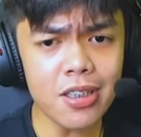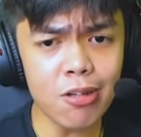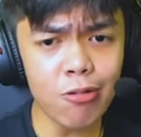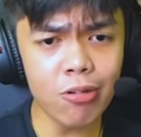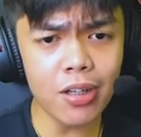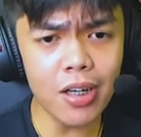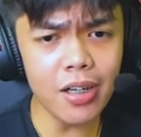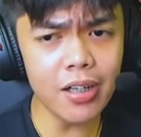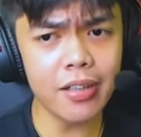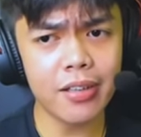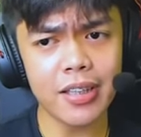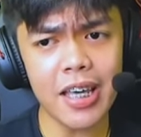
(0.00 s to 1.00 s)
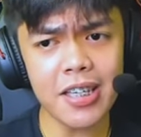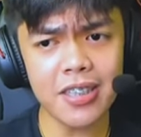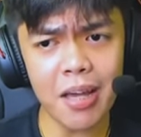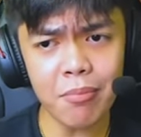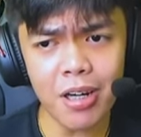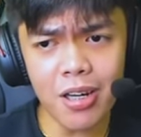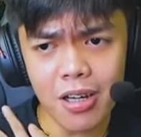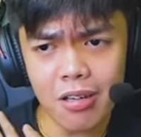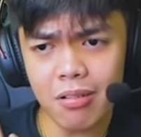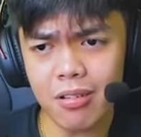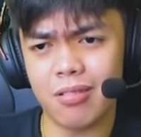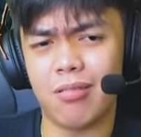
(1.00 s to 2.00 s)
joke lang. Next time na lang
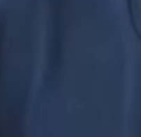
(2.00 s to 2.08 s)
yun.